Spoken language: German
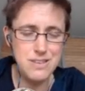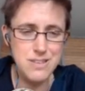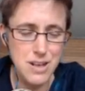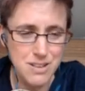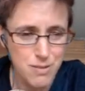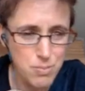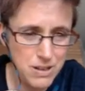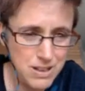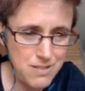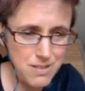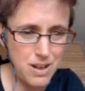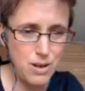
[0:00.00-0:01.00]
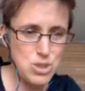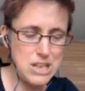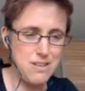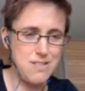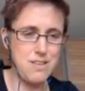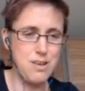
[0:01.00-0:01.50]
Transparenz
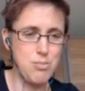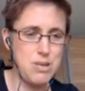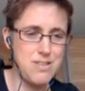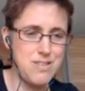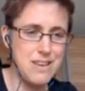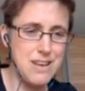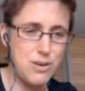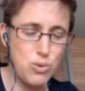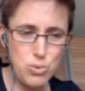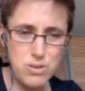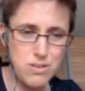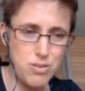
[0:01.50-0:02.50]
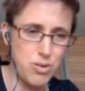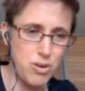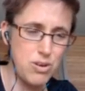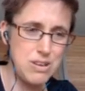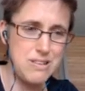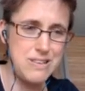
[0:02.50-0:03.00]
ausschließlich mit sehr guten
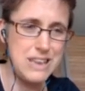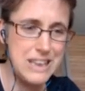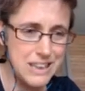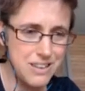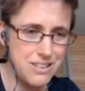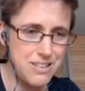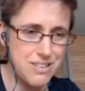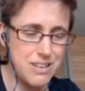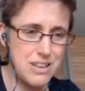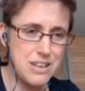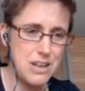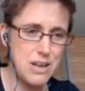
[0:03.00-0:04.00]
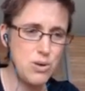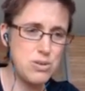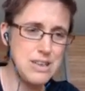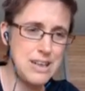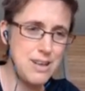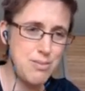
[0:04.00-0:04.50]
Freundinnen
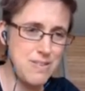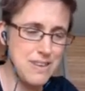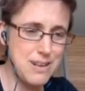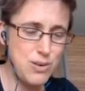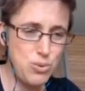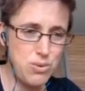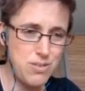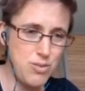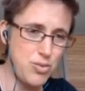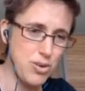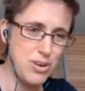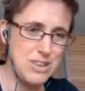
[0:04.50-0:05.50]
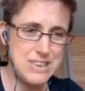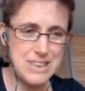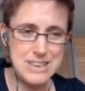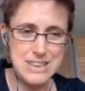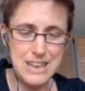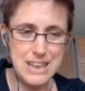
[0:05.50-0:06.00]
und einem sehr guten Freund
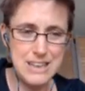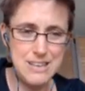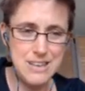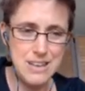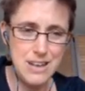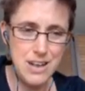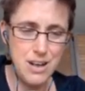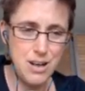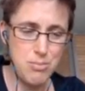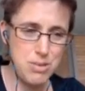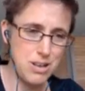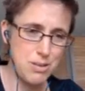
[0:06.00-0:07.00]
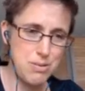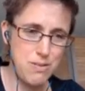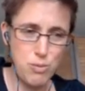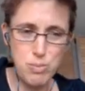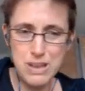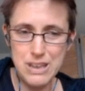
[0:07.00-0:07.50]
geteilt, habe mich aber
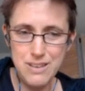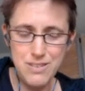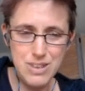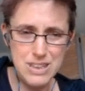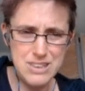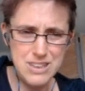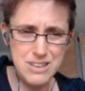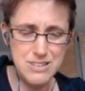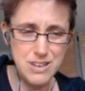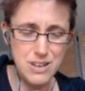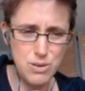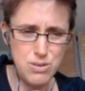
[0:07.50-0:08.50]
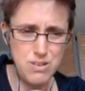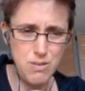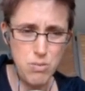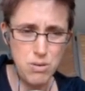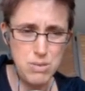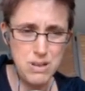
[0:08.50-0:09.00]
zu Beginn weder getraut, dies
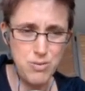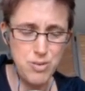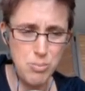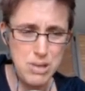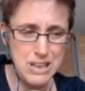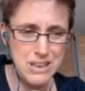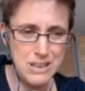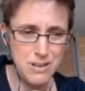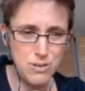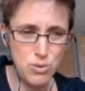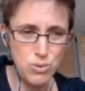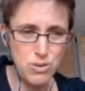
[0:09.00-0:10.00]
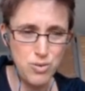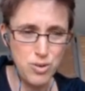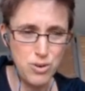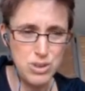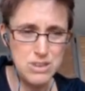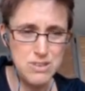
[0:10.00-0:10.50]
mit Familie und
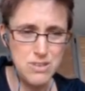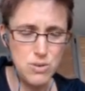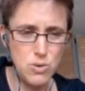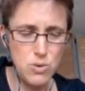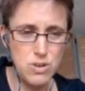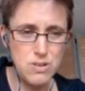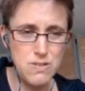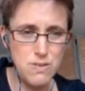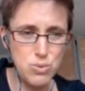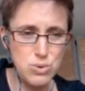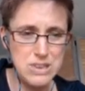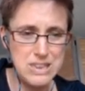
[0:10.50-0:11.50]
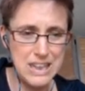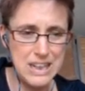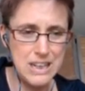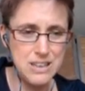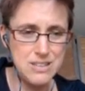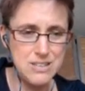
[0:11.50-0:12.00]
Freund zu
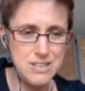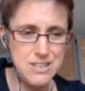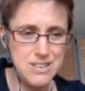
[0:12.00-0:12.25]
teilen.